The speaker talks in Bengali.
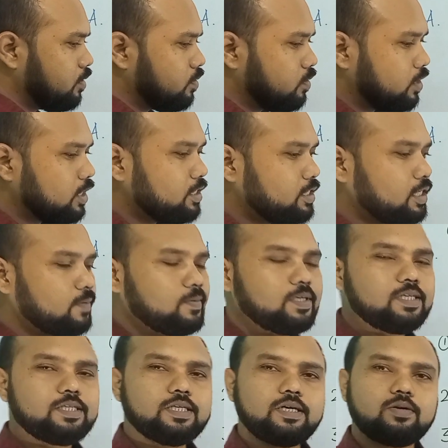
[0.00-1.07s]
ওর কাছে আমাদের
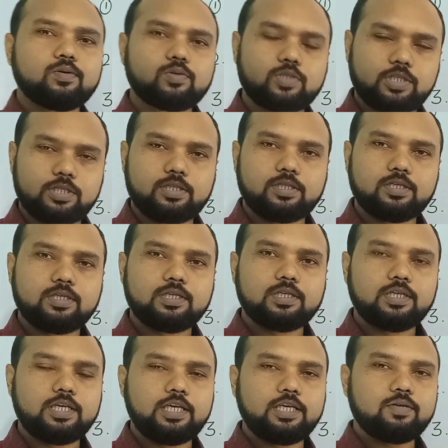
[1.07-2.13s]
যাওয়া উচিত
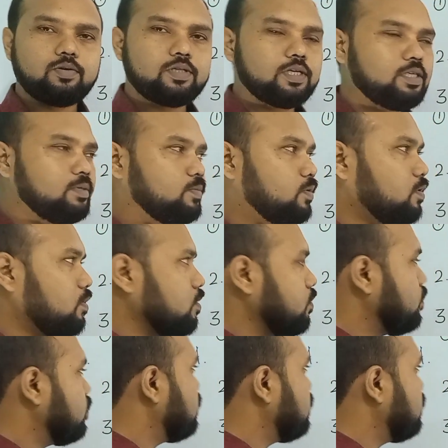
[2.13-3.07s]
এই কথাটি বলল